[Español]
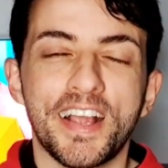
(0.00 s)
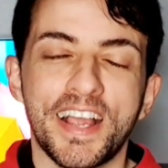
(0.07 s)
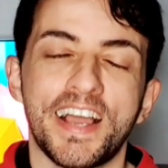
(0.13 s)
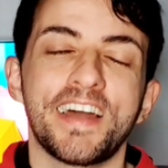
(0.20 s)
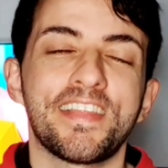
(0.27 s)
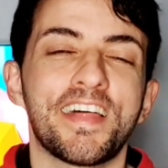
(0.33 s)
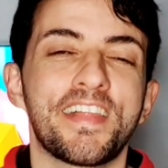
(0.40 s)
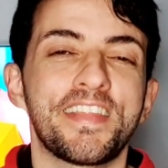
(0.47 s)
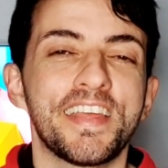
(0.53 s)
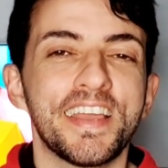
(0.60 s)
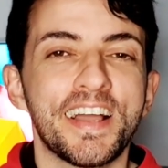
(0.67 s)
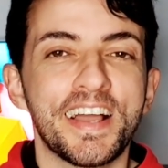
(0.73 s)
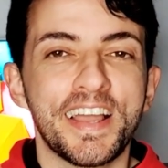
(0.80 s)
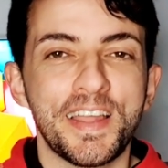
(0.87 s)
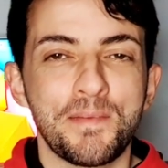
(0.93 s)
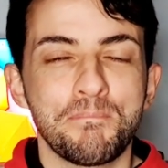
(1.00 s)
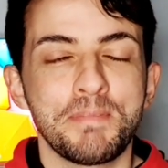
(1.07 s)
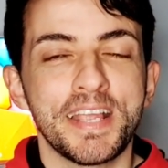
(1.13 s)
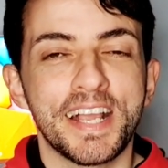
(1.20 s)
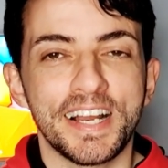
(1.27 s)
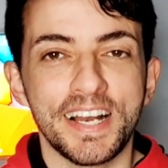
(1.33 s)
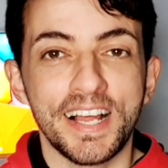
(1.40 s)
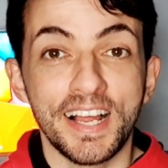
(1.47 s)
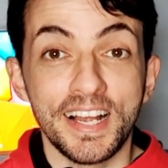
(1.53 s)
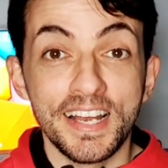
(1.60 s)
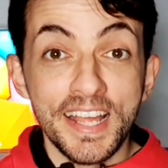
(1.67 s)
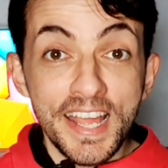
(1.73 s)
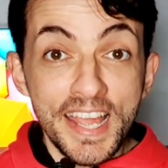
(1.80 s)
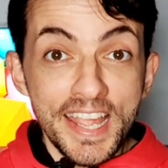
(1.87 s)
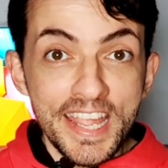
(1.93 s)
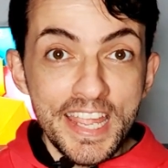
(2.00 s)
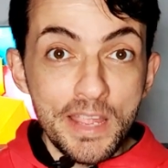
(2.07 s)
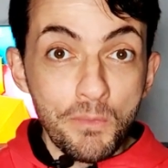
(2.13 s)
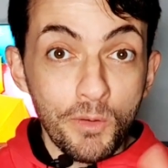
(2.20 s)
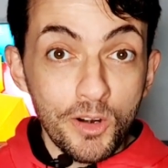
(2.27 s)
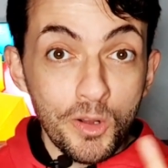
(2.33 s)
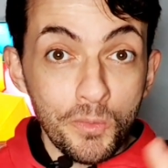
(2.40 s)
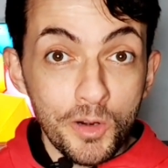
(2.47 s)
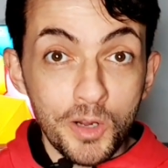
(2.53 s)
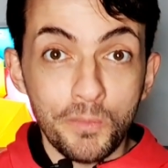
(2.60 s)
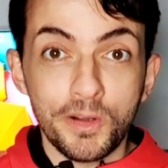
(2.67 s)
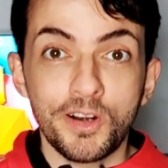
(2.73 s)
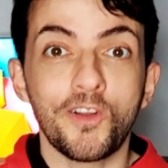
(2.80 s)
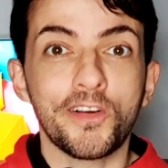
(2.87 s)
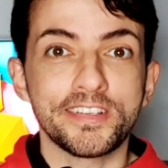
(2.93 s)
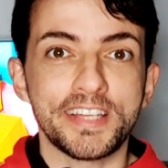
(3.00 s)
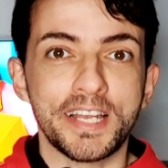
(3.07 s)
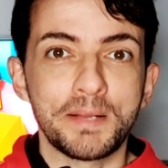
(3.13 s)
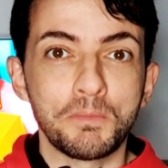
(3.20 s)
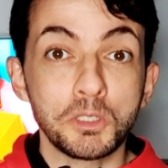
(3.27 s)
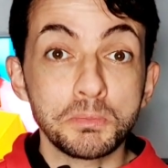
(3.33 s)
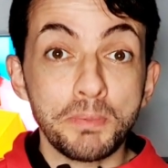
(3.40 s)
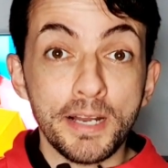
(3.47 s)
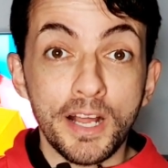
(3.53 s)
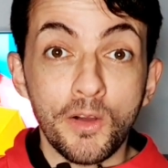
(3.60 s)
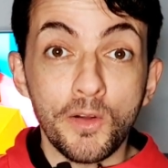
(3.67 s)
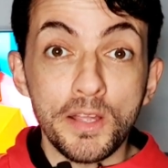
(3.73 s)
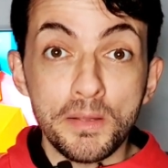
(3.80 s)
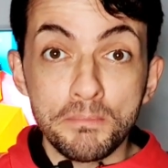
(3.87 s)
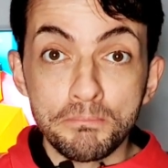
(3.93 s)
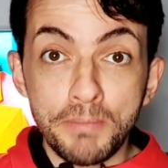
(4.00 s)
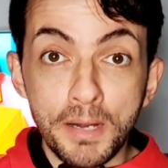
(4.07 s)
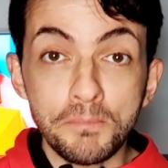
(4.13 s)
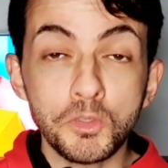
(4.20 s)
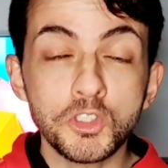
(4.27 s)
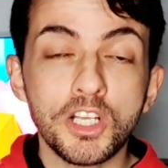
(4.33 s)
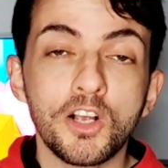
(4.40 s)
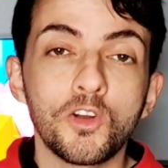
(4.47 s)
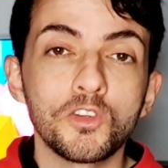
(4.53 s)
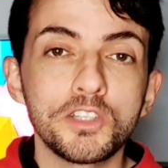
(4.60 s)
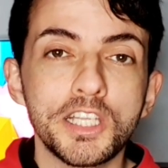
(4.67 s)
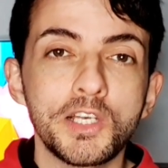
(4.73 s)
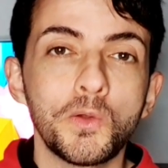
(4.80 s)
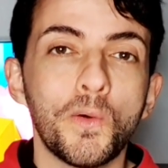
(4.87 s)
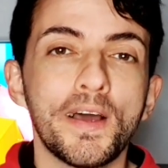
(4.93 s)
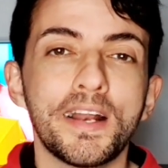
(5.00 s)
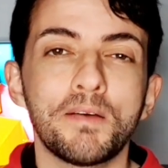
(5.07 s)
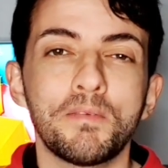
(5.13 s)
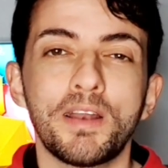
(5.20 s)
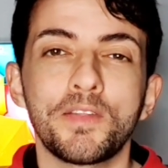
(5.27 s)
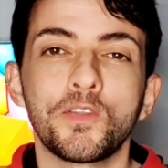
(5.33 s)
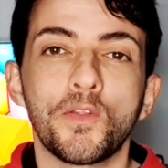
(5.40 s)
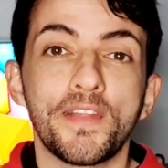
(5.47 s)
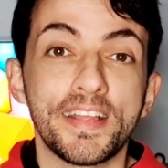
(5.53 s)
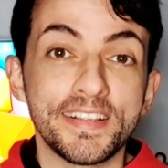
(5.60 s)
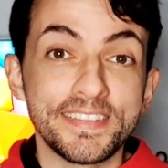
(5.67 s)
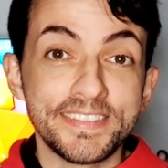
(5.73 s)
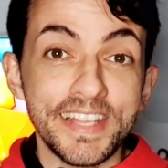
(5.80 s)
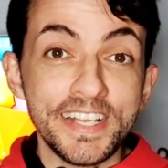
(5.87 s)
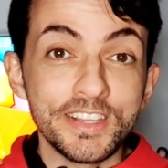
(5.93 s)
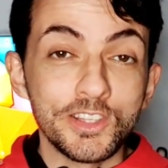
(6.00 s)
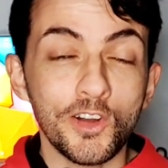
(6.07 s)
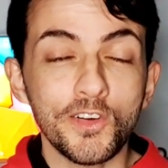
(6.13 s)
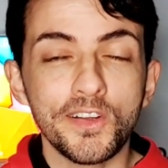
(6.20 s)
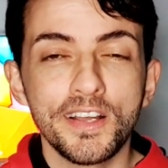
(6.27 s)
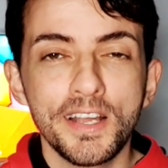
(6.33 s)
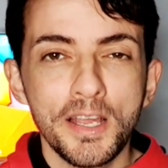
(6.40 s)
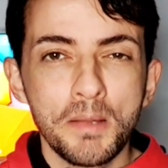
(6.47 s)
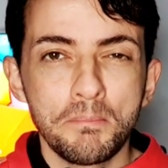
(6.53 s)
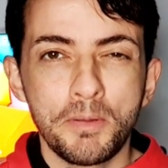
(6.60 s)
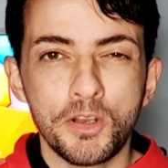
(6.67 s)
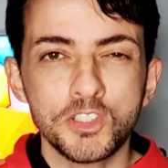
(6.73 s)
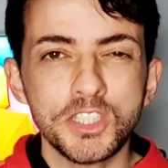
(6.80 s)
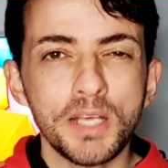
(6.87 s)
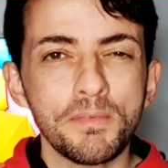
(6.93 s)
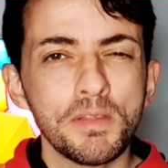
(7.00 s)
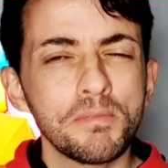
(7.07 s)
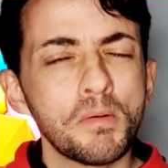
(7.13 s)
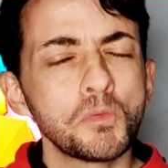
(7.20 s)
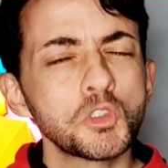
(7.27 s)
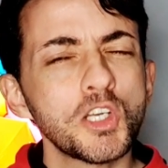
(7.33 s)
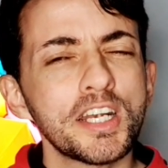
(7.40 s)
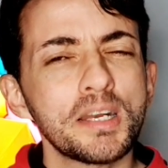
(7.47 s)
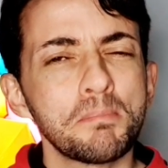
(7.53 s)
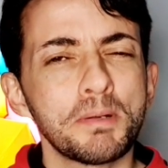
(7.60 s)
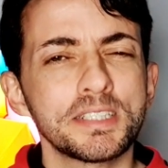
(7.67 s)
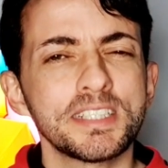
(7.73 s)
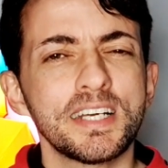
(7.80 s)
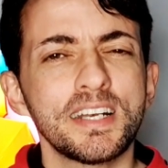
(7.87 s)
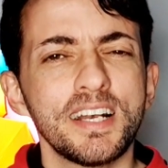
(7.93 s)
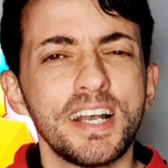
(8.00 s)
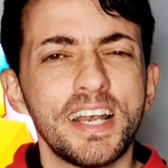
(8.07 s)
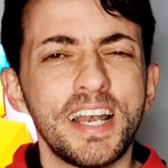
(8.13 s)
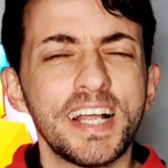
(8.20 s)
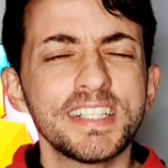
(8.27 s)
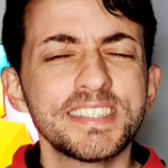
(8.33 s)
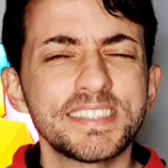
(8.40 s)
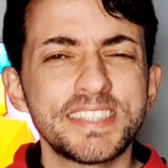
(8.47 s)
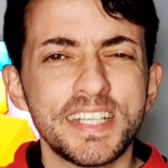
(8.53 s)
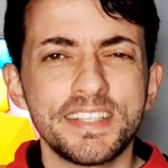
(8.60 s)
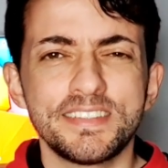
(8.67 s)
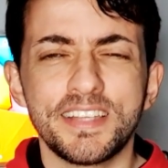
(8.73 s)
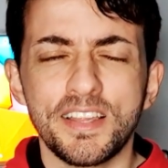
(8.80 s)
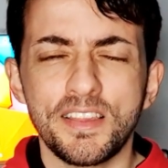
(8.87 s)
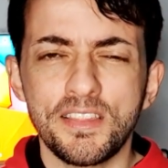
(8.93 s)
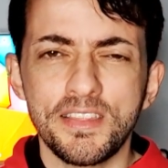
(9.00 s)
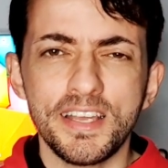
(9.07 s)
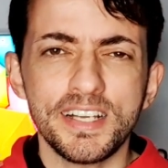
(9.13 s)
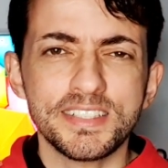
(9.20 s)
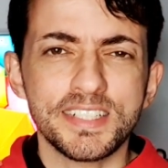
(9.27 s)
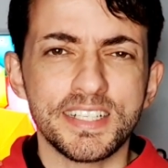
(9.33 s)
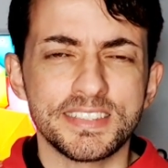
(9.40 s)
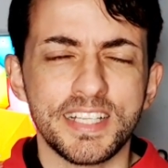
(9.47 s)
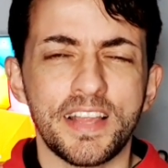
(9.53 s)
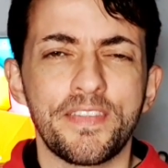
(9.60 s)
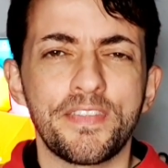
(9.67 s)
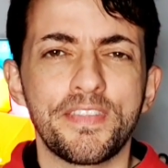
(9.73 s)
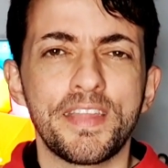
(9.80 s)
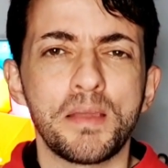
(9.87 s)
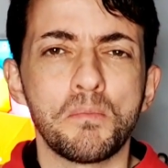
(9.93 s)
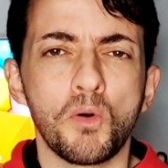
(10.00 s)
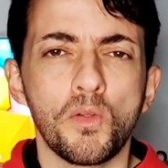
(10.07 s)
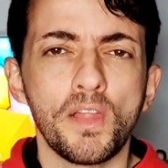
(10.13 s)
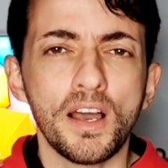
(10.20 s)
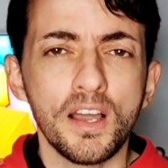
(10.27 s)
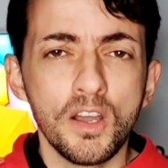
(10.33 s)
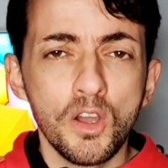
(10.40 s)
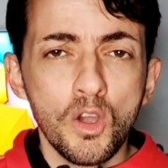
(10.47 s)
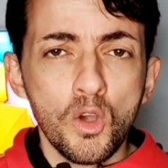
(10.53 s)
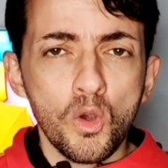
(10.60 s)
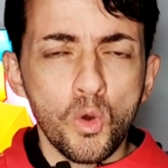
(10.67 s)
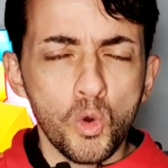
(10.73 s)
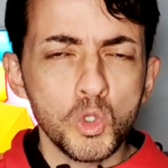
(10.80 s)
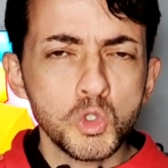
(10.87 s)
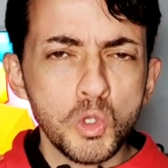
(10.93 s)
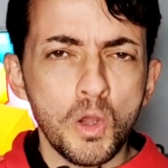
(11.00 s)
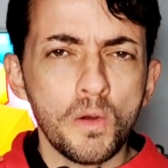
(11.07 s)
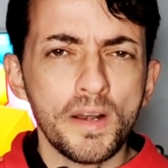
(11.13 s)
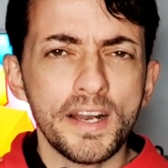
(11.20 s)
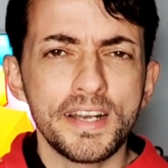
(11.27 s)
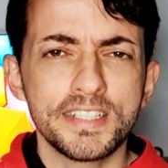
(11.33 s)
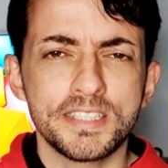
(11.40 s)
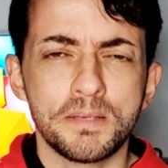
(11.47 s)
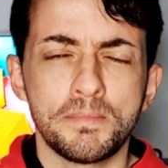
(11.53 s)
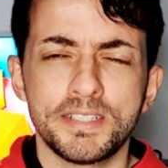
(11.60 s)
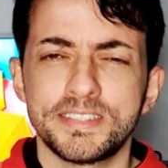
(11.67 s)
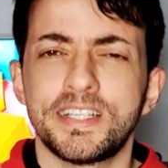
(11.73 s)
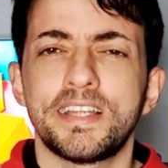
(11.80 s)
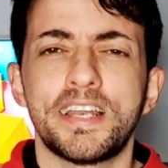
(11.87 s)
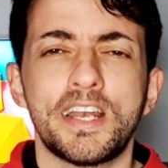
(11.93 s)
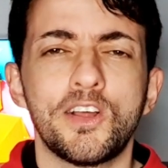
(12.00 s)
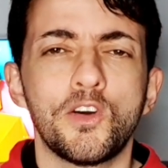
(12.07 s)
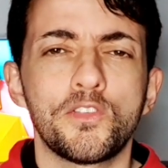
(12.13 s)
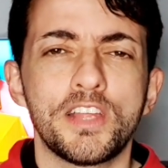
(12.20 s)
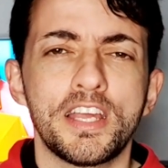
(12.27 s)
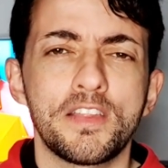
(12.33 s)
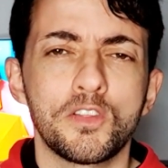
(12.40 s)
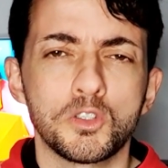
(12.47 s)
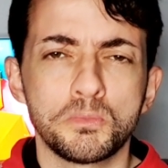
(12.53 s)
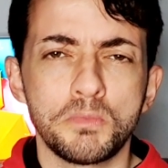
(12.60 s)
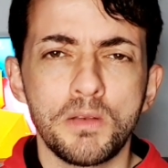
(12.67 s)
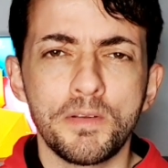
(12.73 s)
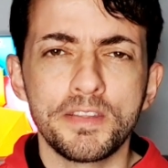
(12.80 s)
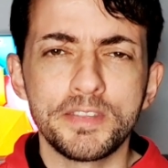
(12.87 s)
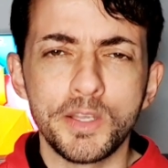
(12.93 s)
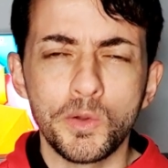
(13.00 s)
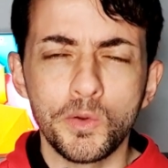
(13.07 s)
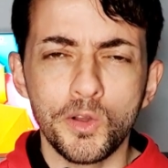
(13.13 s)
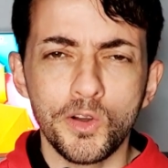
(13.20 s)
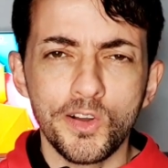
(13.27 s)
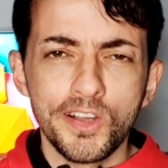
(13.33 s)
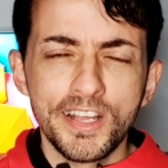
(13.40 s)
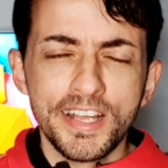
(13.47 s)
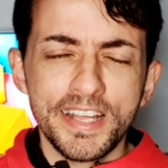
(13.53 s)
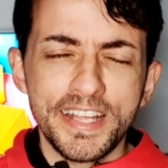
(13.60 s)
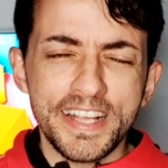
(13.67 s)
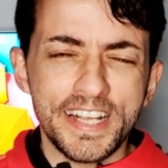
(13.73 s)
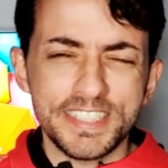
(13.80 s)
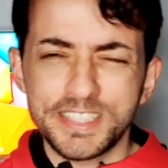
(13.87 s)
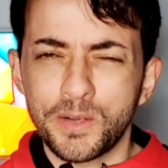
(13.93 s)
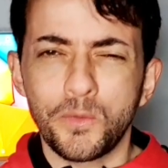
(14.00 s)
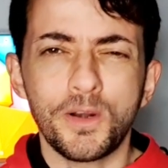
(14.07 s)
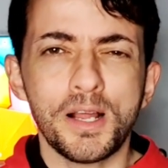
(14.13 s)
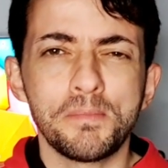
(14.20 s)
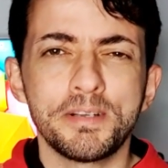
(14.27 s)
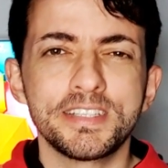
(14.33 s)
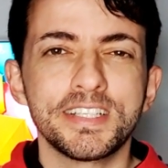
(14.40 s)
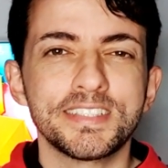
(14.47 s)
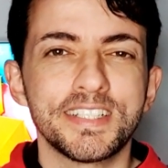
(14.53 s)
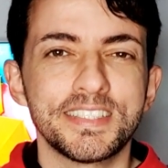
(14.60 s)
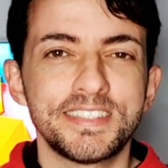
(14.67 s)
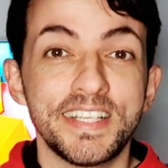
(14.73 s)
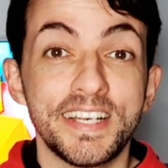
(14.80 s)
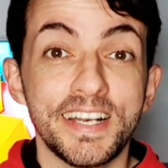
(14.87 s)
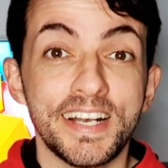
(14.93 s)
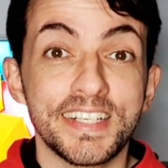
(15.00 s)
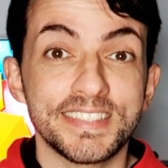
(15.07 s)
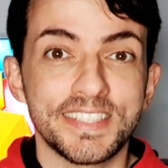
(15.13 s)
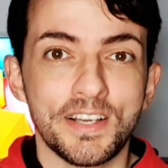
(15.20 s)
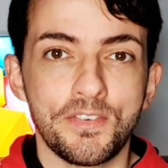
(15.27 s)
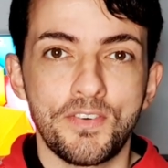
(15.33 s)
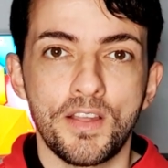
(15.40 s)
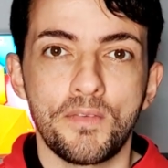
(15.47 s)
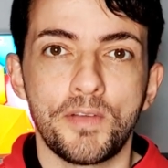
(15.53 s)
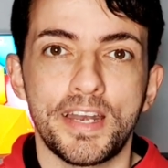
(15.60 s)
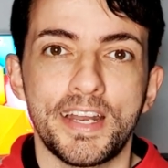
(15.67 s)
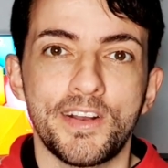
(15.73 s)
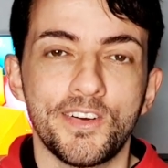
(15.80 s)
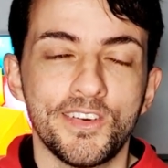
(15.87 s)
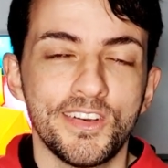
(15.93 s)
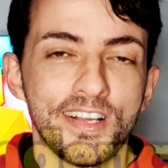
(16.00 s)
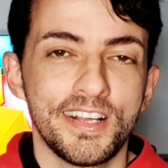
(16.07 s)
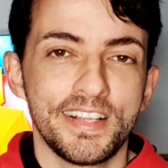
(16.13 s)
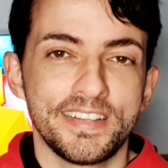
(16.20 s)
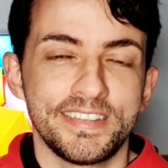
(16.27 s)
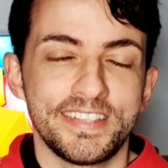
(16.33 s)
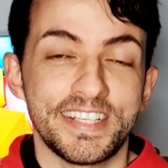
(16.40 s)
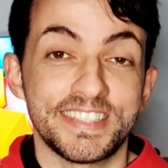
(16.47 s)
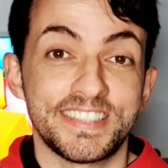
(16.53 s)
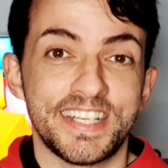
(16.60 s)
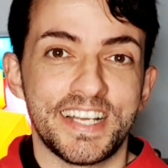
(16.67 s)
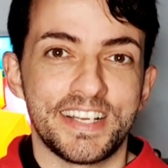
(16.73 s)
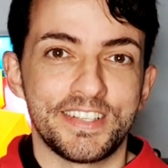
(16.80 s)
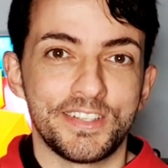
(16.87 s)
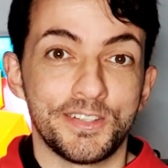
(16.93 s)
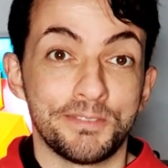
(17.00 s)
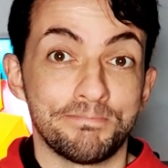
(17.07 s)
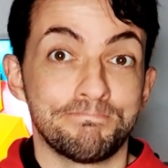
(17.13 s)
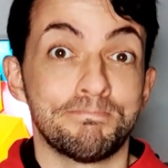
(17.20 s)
cada día en mi canal. Y bueno, bueno, bueno, lo que tenemos para hoy. Vamos a continuar hablando de TikTok, pero esta vez vamos a repasar las tendencias que están de moda justo ahora en este mes de enero de 2021 y que seguramente se estiren hasta febrero de este año.